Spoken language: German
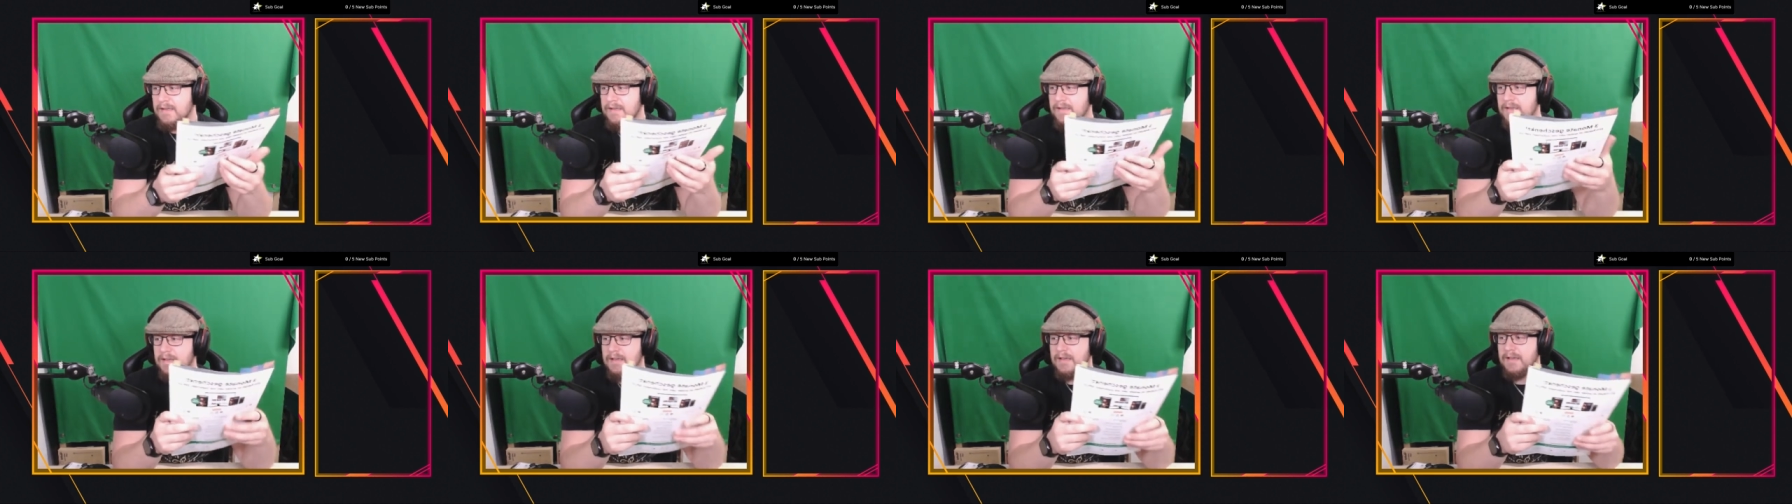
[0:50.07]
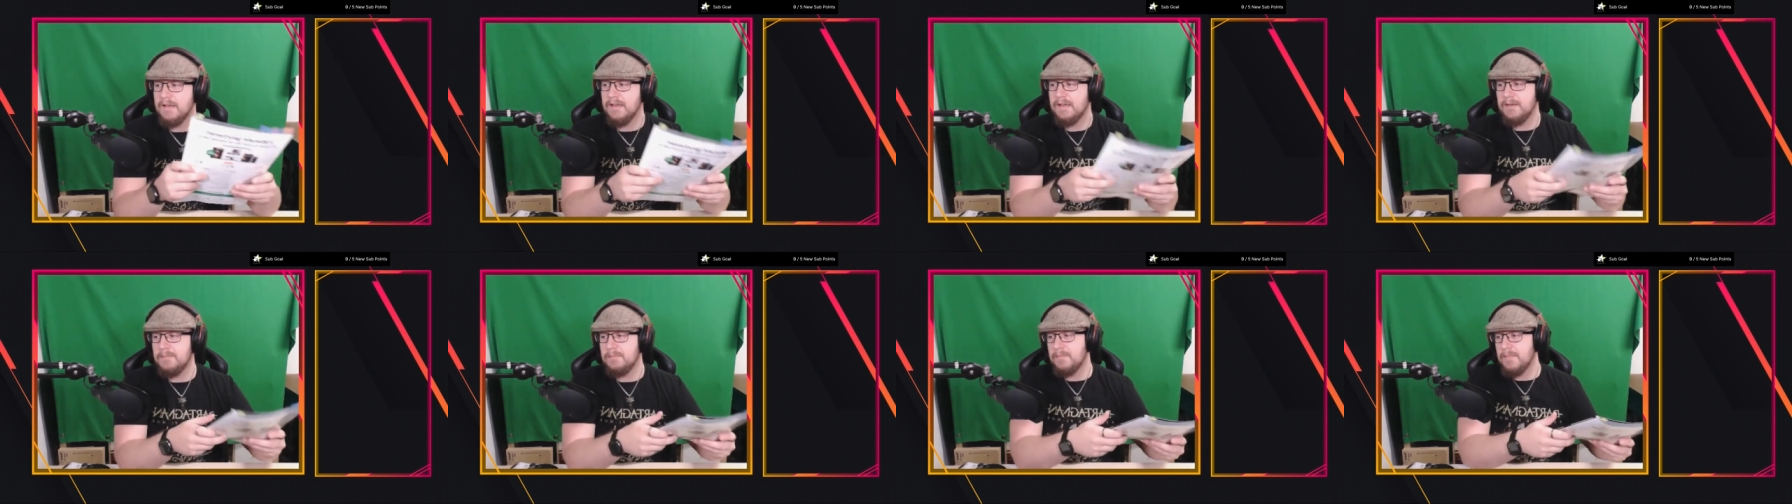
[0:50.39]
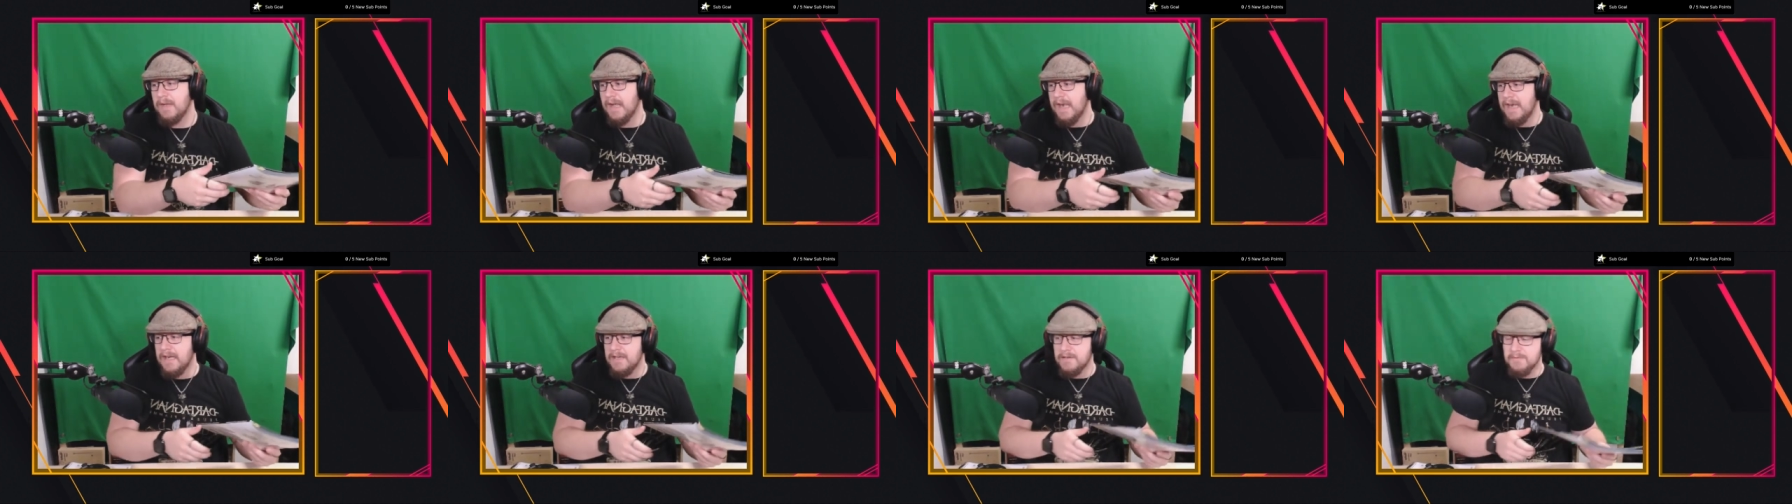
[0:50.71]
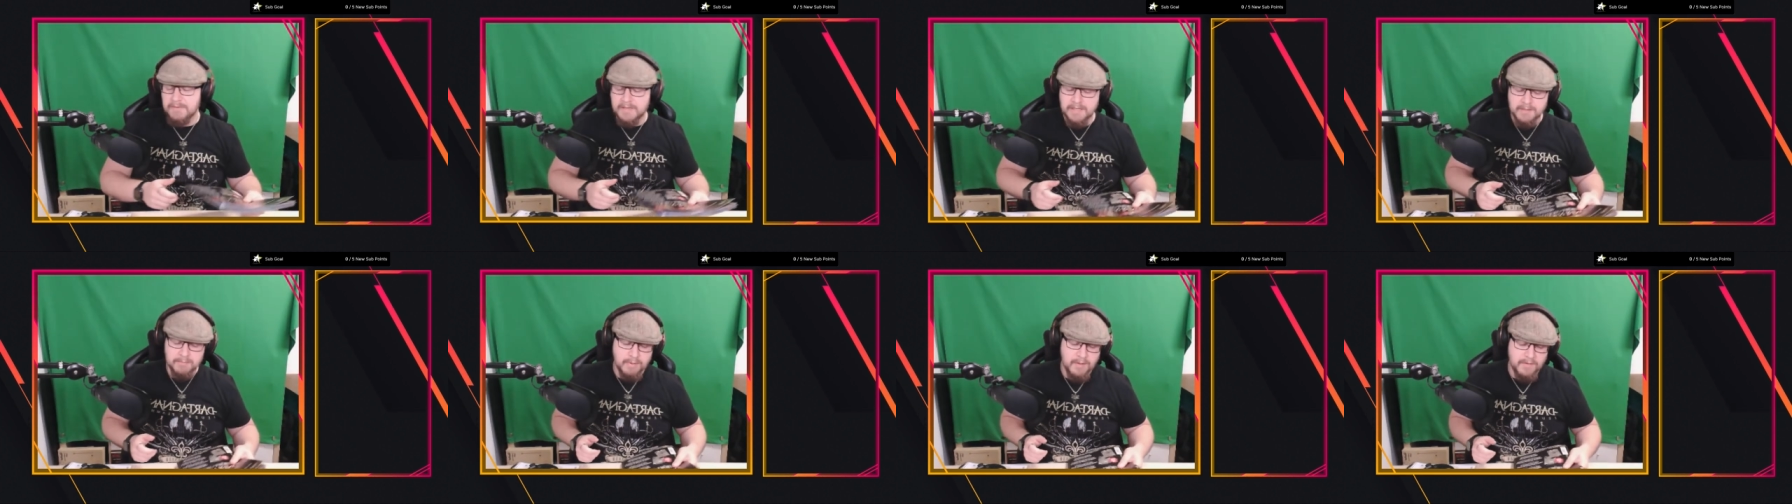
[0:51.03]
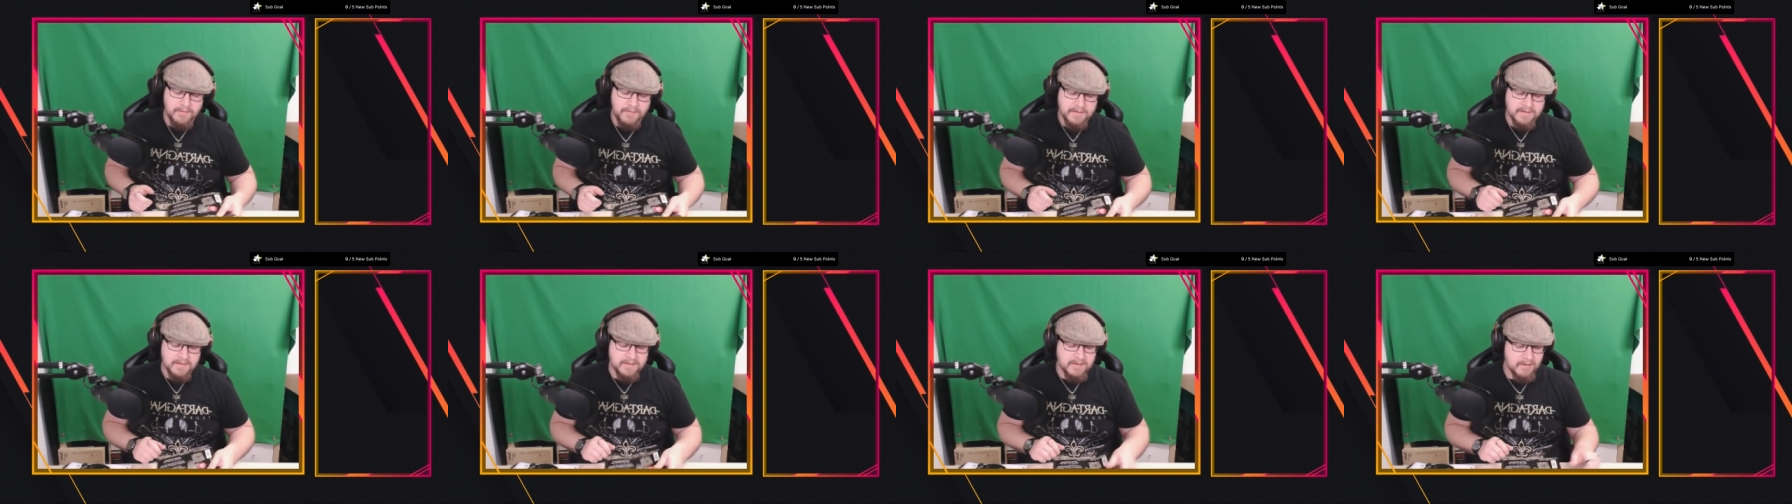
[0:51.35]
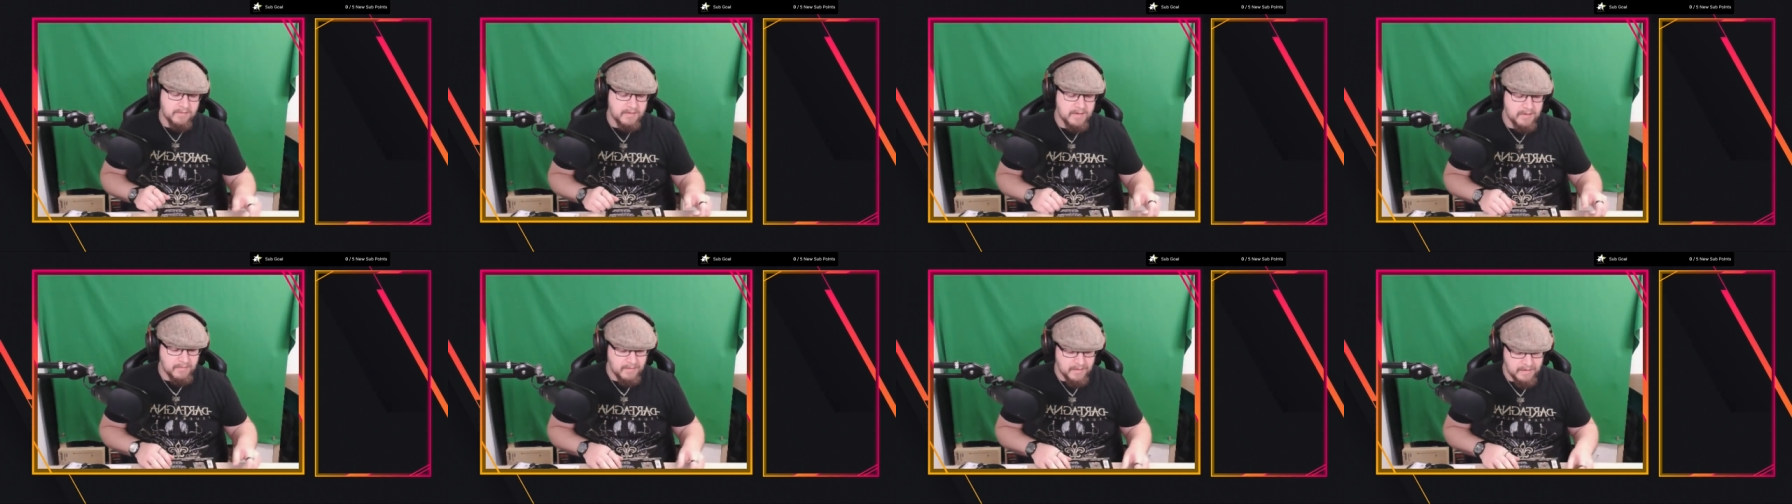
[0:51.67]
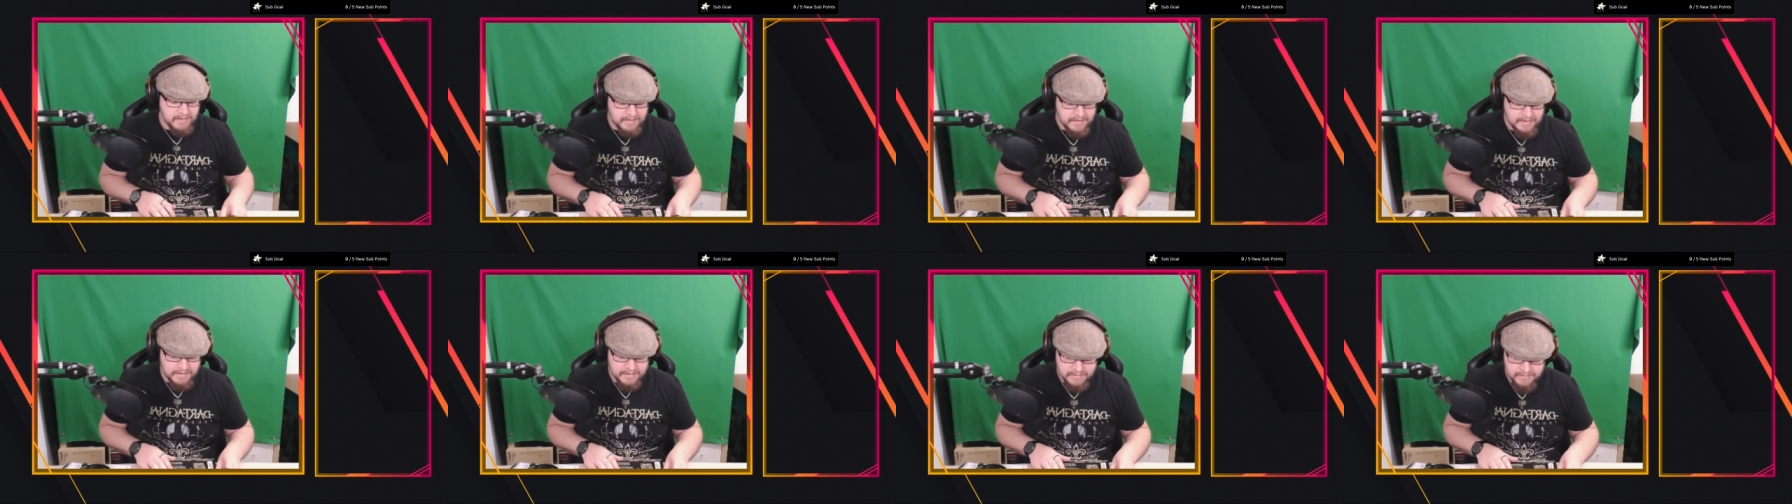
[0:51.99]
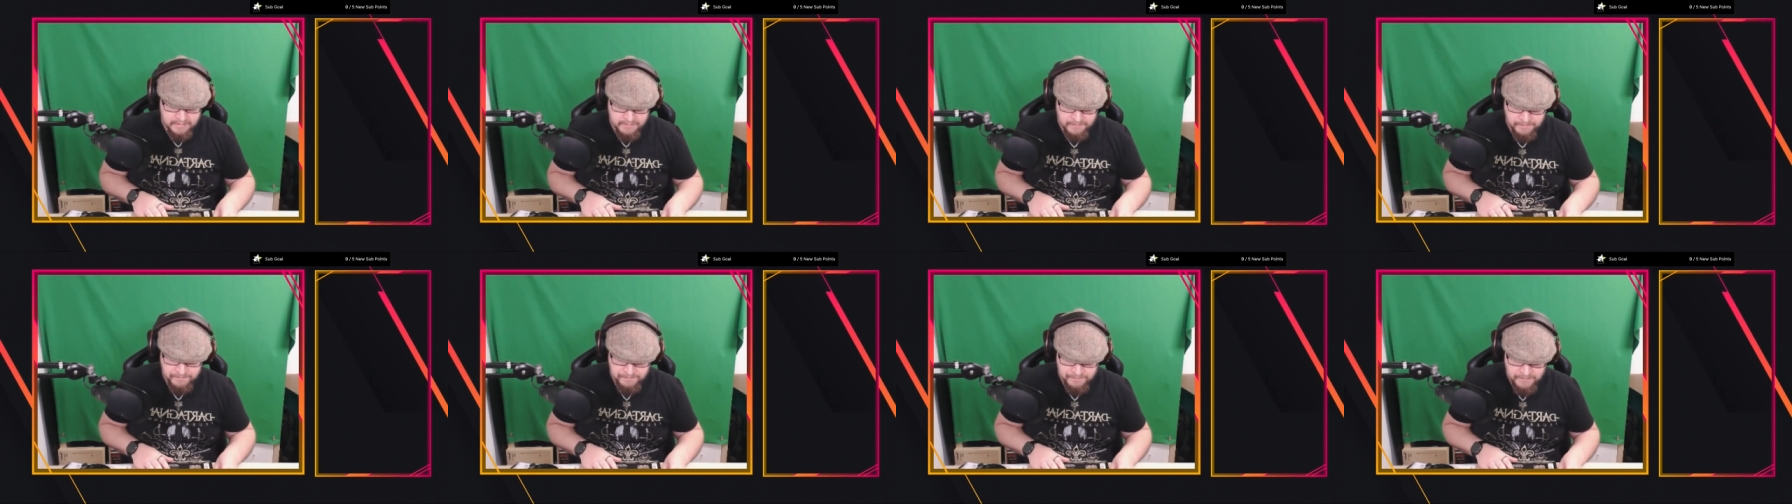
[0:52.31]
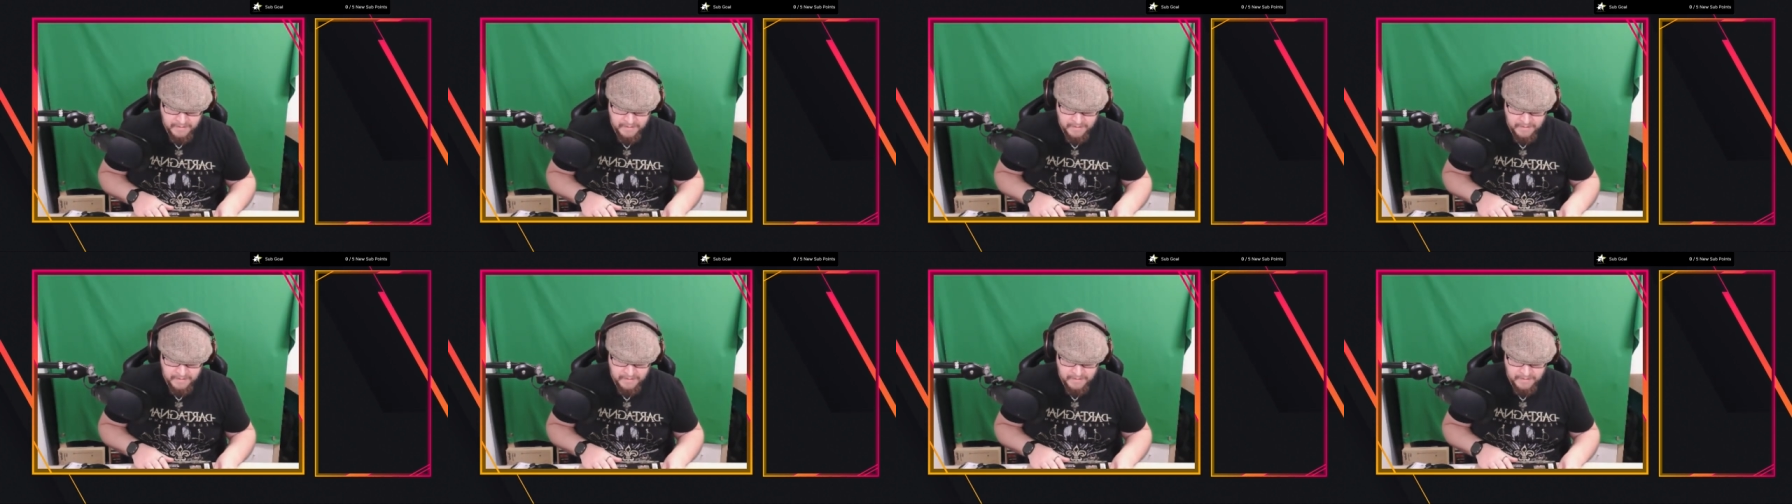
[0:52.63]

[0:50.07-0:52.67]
ähm, Elden Ring Perfect Story Run nennen?